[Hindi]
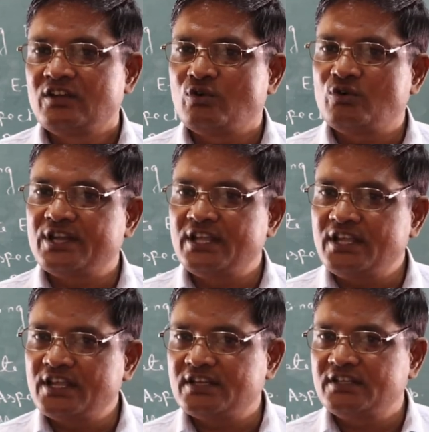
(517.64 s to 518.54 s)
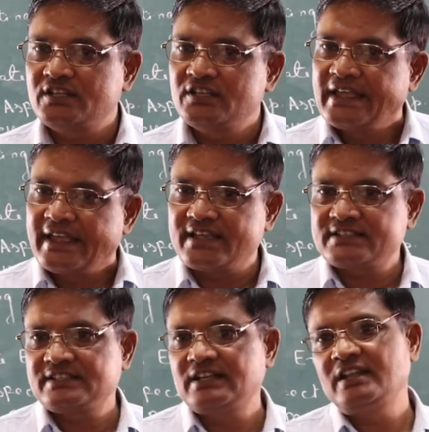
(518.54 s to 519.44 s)
और एक
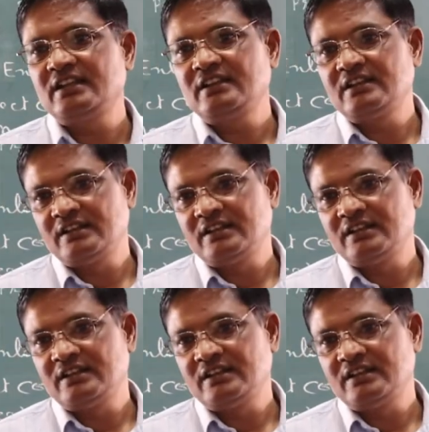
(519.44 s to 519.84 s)
एक्सटर्नल